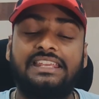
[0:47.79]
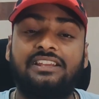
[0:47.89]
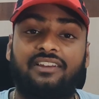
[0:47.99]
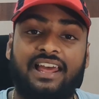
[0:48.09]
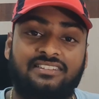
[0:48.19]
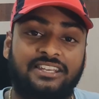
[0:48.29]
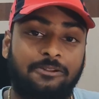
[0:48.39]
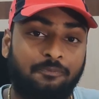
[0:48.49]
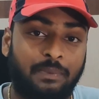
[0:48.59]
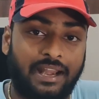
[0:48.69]
ఈ ఫ్లాష్
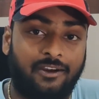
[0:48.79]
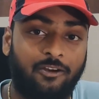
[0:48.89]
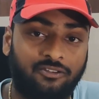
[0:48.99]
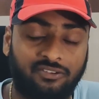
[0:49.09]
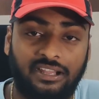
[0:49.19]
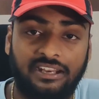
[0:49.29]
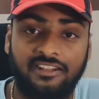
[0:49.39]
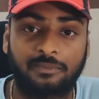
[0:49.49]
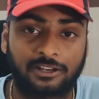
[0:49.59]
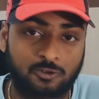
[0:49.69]
టైం పారాడాక్స్
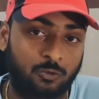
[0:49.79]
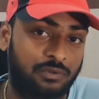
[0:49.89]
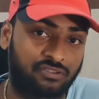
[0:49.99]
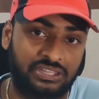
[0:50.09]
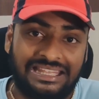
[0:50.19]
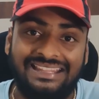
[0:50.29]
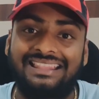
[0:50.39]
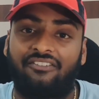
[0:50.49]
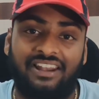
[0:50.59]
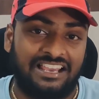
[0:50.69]
అనేది మనకు చూపిస్తుంది ఇది
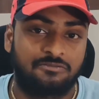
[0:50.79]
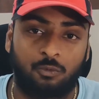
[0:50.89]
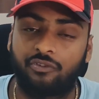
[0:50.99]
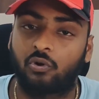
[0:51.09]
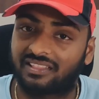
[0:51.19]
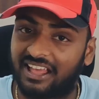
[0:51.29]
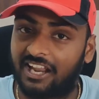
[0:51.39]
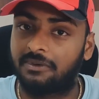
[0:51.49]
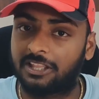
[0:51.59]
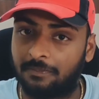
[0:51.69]
ద ఫ్లాష్ మూవీ కూడా
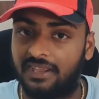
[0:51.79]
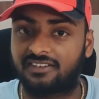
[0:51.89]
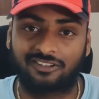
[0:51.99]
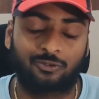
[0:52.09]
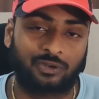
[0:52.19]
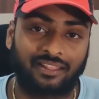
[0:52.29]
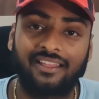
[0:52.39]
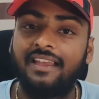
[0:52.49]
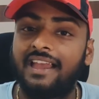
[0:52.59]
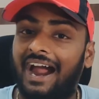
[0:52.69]
దాని మీద బేస్ చేసి
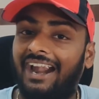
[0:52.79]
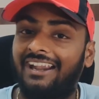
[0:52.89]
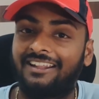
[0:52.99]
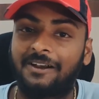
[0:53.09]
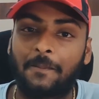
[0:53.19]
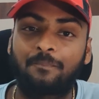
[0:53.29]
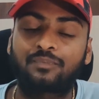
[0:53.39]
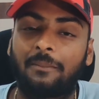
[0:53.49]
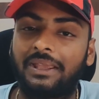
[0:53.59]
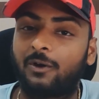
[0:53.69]
ఉంటుంది అండ్
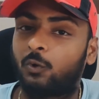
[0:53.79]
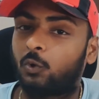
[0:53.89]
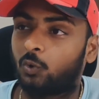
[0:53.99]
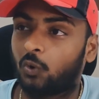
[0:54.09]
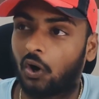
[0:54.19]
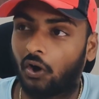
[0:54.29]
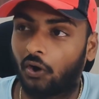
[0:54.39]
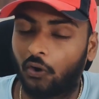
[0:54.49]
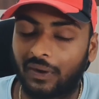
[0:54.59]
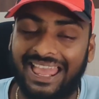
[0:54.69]
uh, మీకు
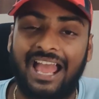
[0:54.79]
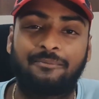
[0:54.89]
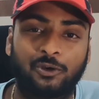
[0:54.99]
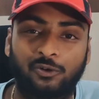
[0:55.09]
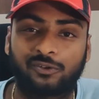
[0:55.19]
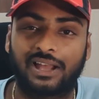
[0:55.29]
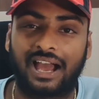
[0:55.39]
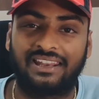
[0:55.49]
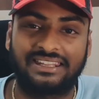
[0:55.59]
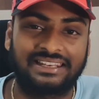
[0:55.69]
క్యామియోస్ uh,
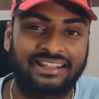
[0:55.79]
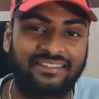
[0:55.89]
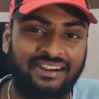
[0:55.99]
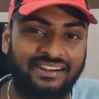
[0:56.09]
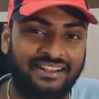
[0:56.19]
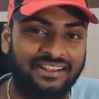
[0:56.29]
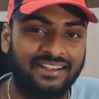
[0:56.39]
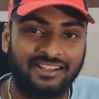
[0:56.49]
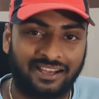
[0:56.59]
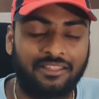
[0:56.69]
కానీ లేదంటే
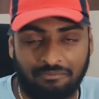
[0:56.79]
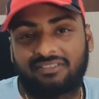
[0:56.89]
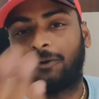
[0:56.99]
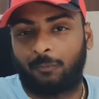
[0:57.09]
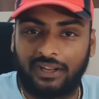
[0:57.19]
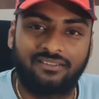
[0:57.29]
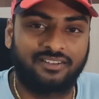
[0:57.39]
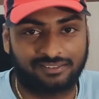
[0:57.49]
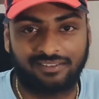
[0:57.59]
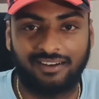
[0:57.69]
అదే
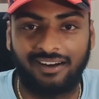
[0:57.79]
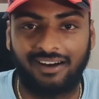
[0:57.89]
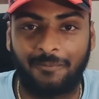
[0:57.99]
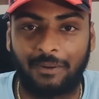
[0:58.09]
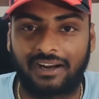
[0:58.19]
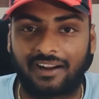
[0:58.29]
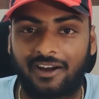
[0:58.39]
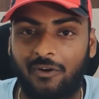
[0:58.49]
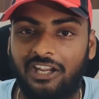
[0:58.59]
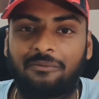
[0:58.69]
సర్ప్రైజెస్
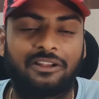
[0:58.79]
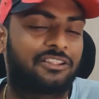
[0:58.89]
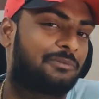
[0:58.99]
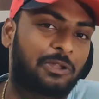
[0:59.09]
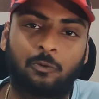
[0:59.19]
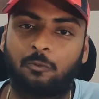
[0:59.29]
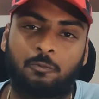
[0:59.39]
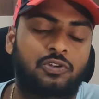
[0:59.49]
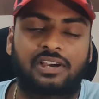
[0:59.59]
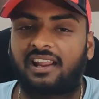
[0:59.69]
పరంగా ఉంటే మాత్రం మీకు
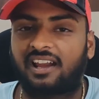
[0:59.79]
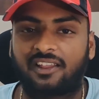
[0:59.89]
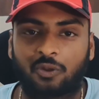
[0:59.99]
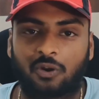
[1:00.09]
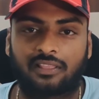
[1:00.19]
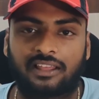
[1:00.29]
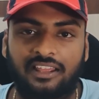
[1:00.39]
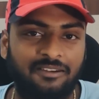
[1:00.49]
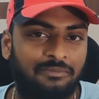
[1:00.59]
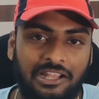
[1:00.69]
పుష్కలంగా
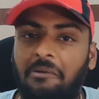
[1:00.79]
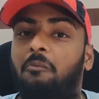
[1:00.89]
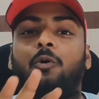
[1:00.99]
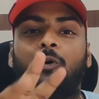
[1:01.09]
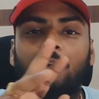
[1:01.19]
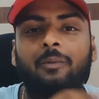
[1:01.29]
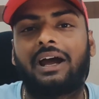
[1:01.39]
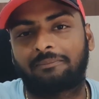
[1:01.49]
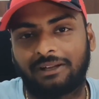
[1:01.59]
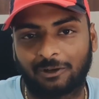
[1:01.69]
దొరుకుతాయి మనకి ముగ్గురు
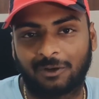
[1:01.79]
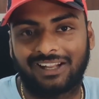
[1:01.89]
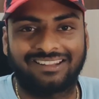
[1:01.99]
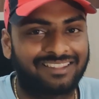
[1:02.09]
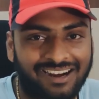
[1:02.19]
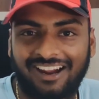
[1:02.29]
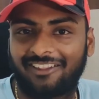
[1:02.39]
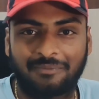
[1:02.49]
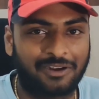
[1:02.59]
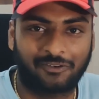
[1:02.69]
బ్యాట్మెన్లు ఉన్నారు ఇద్దరే
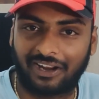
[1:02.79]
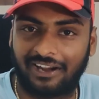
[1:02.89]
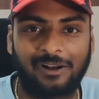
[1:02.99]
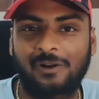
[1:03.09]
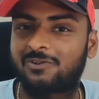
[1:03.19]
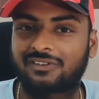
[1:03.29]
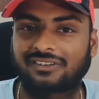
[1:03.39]
కాదు మీరు ట్రైలర్లో